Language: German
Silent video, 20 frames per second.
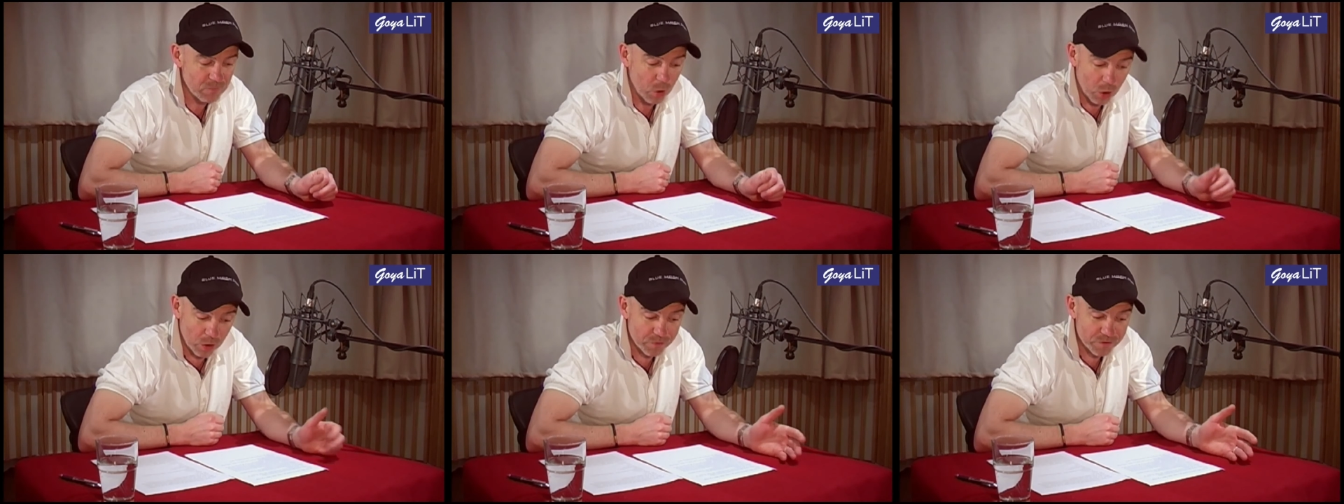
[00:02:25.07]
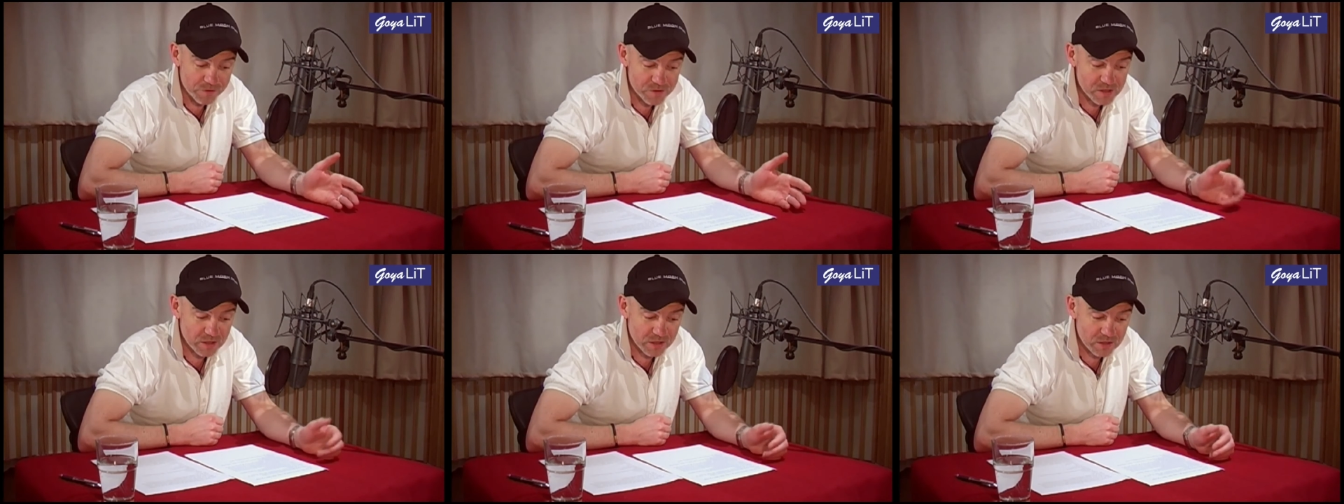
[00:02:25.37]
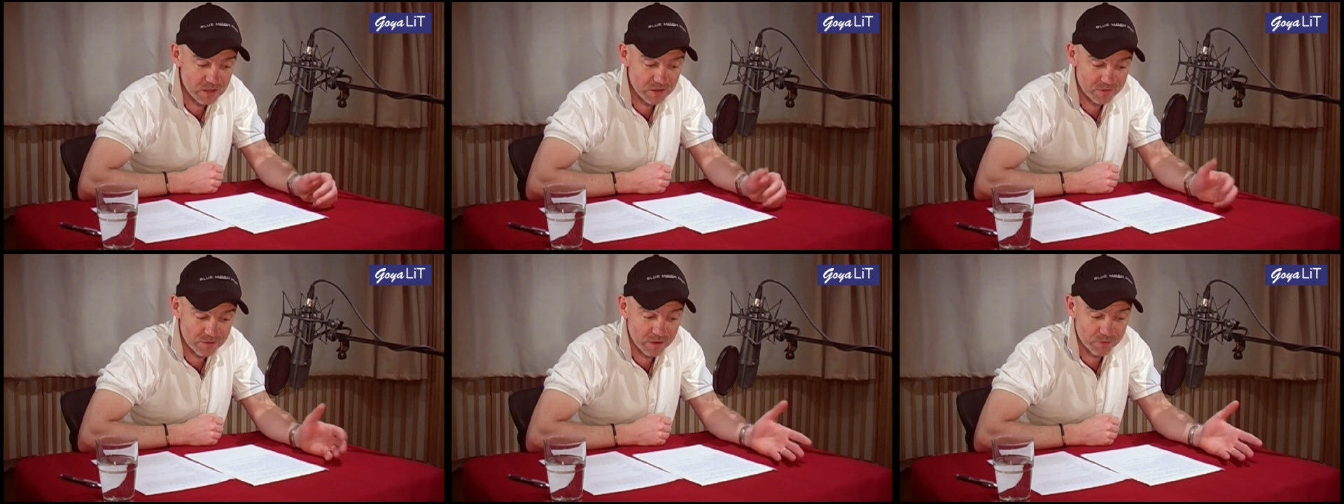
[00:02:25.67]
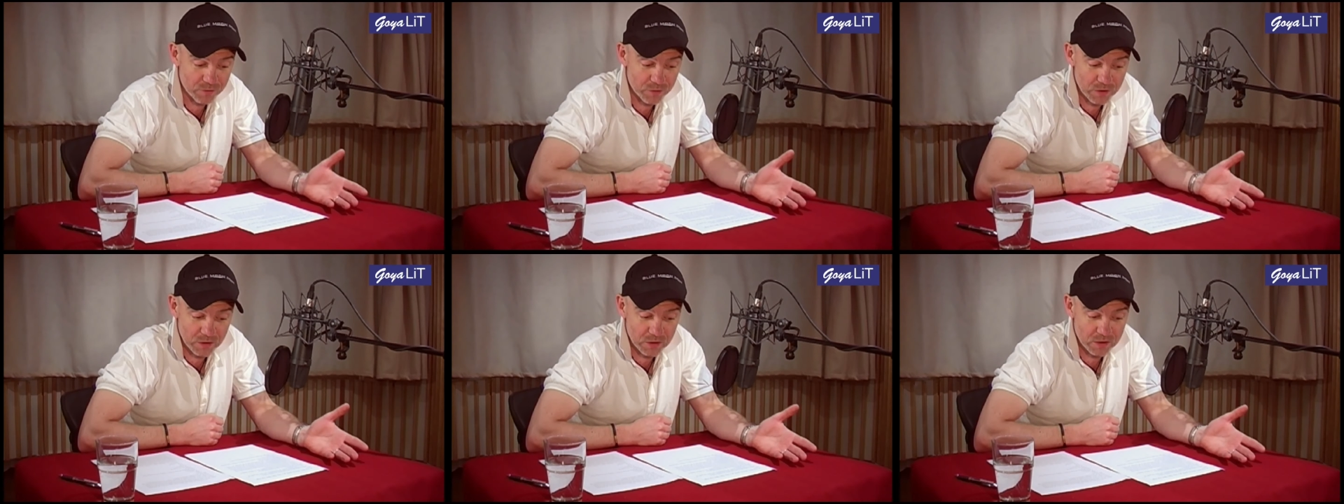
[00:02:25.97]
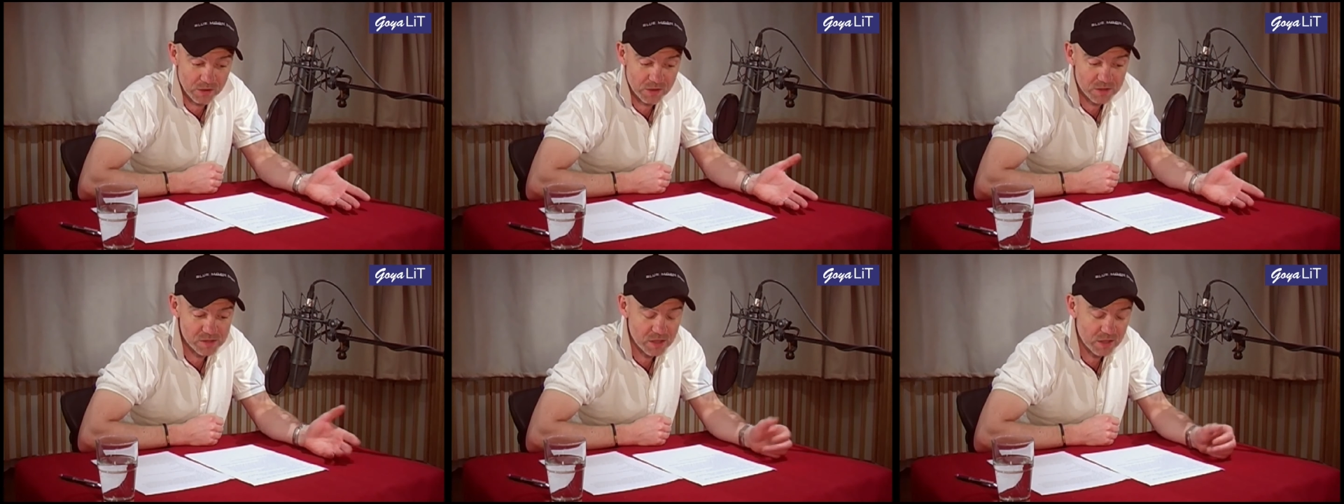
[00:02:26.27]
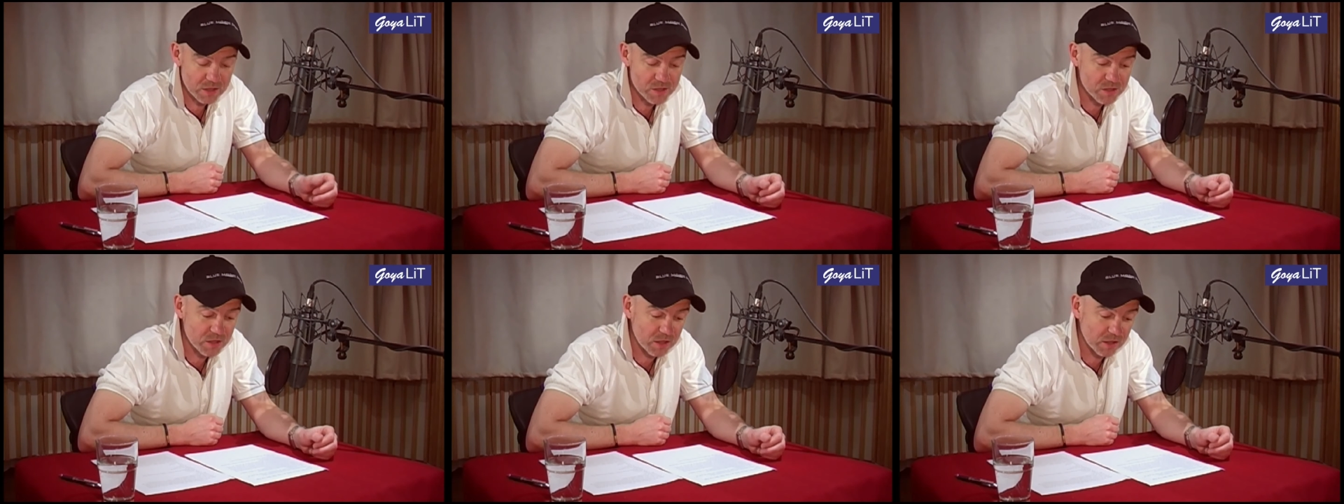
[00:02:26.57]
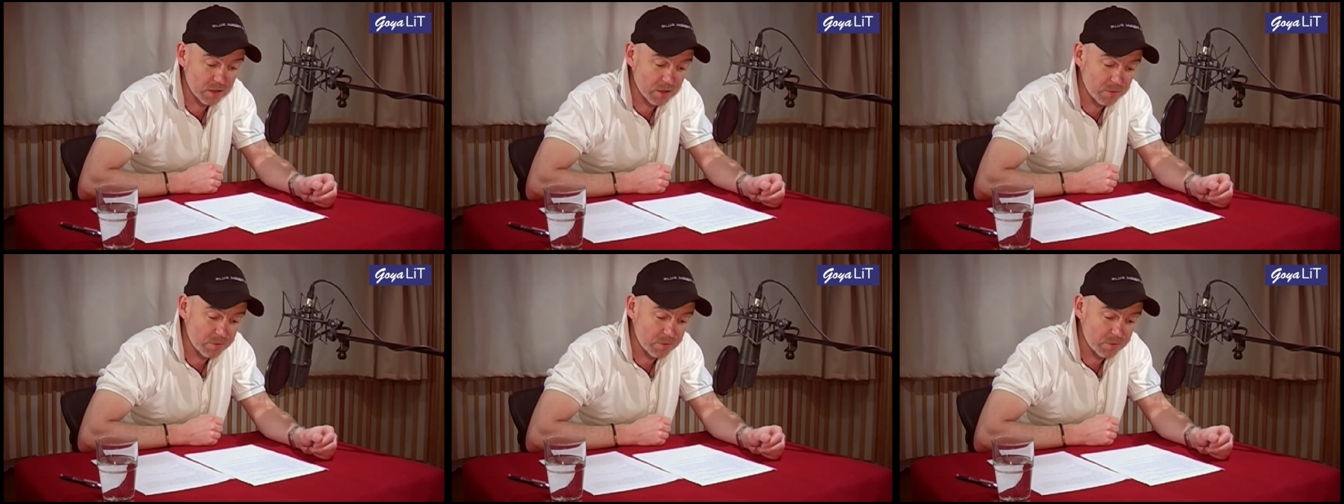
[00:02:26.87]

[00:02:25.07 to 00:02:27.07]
Offensichtlich war für ihn die Zeit stehen